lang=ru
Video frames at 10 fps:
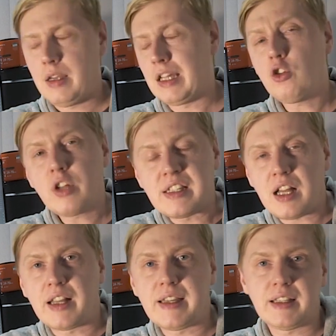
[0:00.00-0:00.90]
Я долго
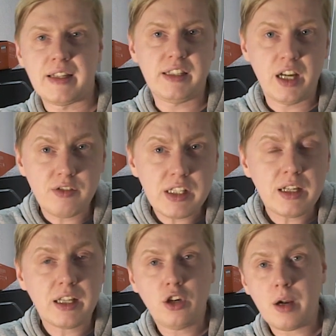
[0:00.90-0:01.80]
искал какие-то
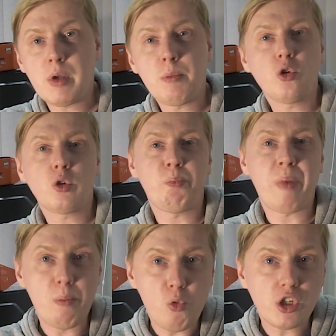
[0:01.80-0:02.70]
сервисы, которые мне могут
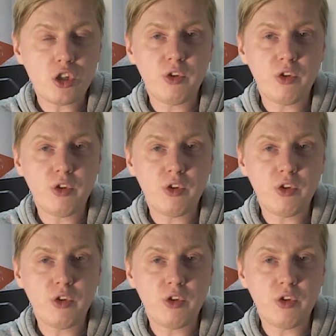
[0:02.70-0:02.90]
помочь